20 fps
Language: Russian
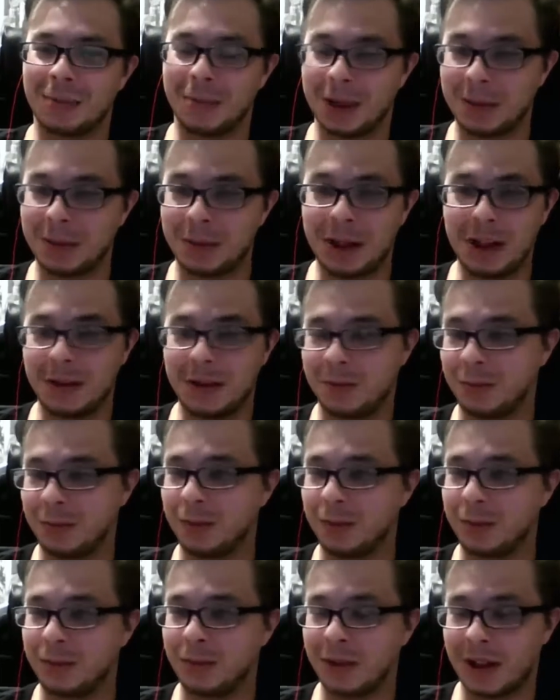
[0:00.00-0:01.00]
при мне
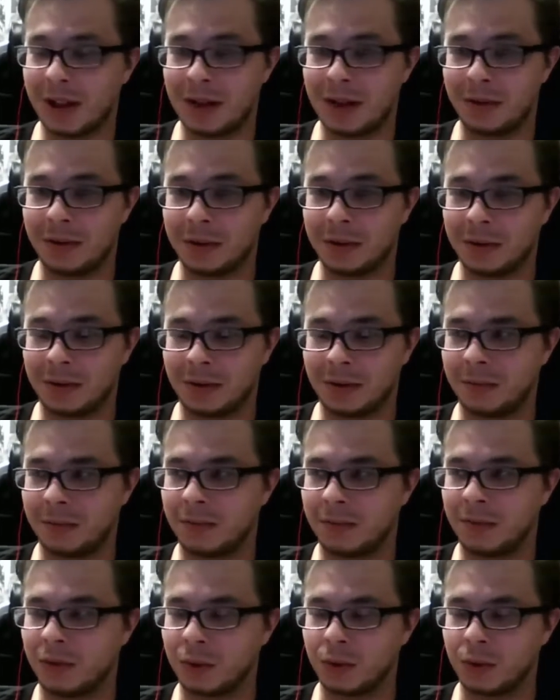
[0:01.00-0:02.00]
была вот,
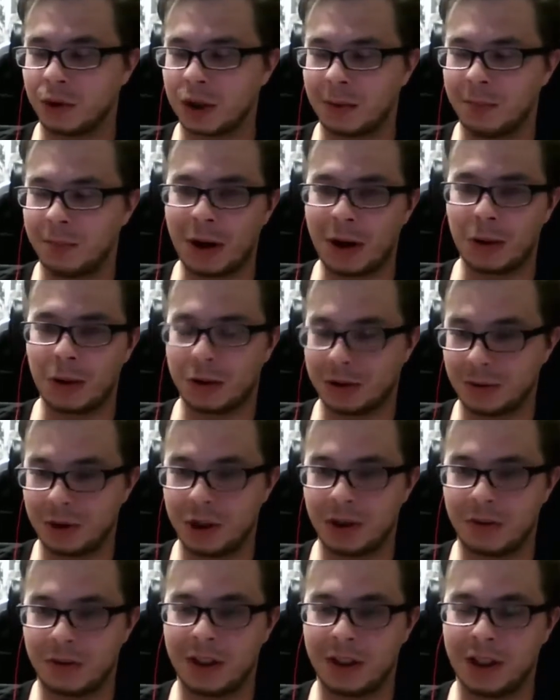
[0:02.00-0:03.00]
вот уже пару
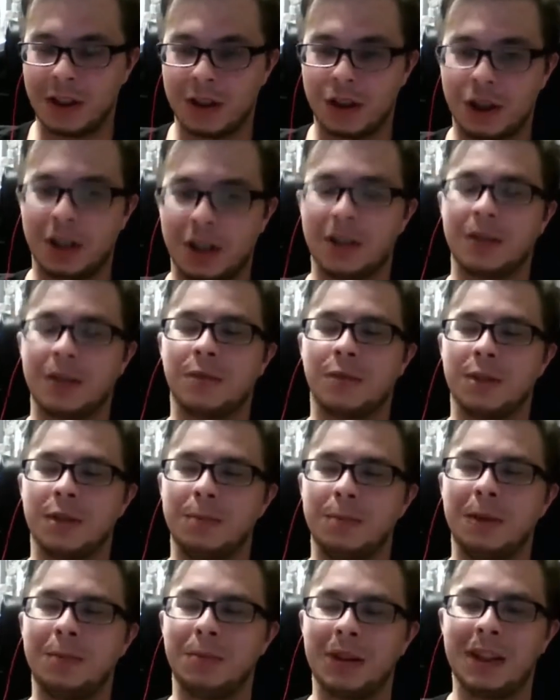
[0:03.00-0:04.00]
случаев, где человек вот
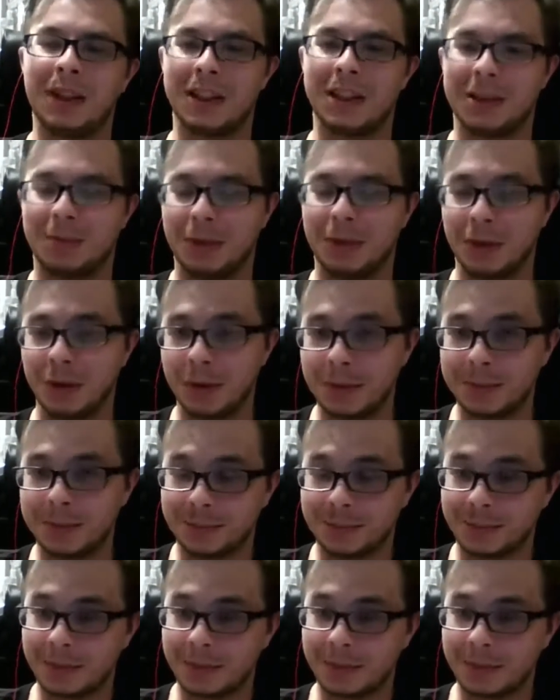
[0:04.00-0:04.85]
спит 15 минут,